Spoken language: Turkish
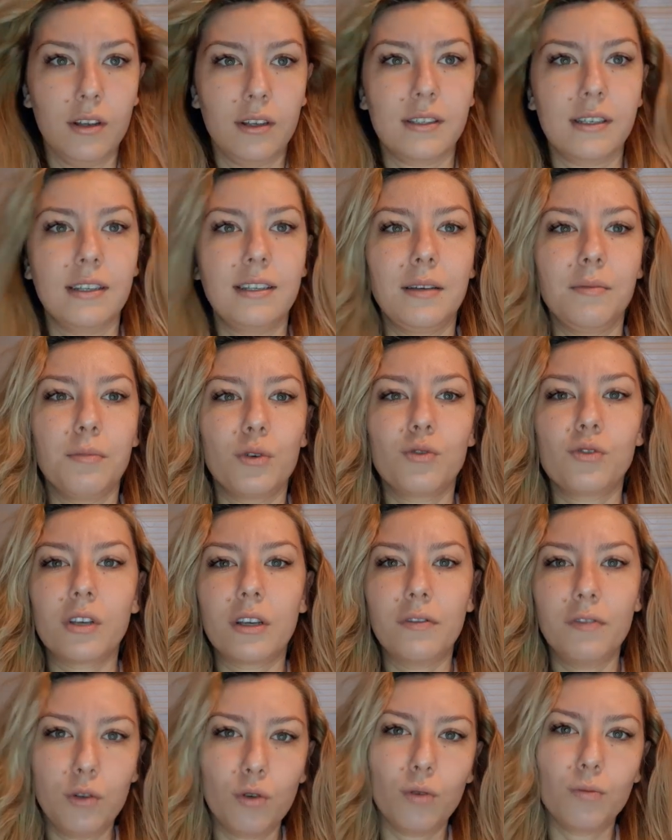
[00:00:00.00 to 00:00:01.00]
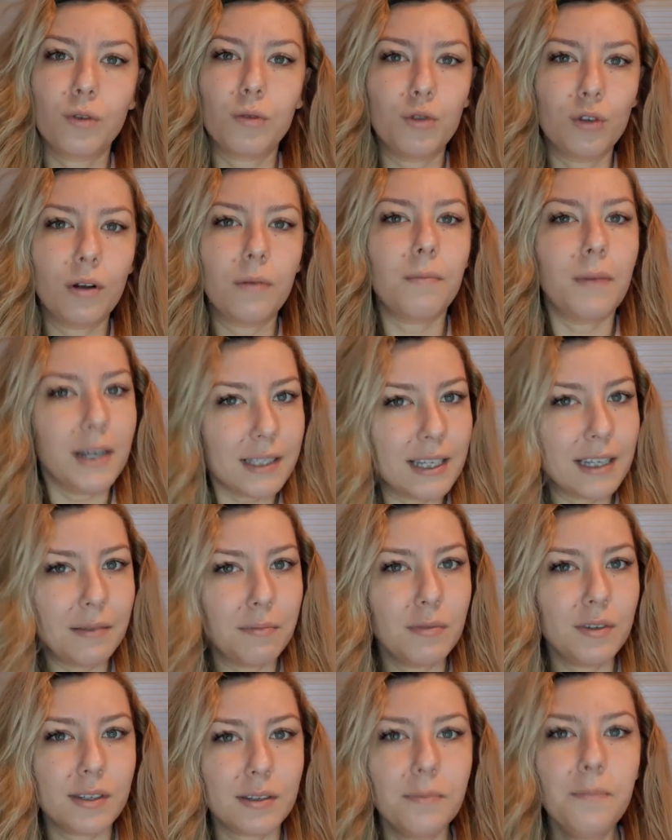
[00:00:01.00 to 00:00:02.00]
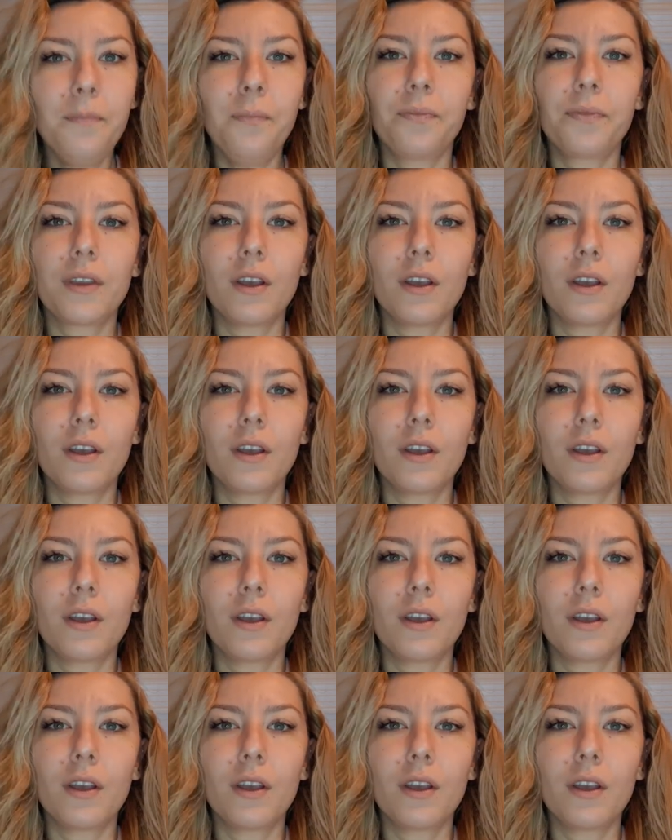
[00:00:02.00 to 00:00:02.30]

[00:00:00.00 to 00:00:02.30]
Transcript: Zaten bir önceki videomda bundan bahsetmiştim.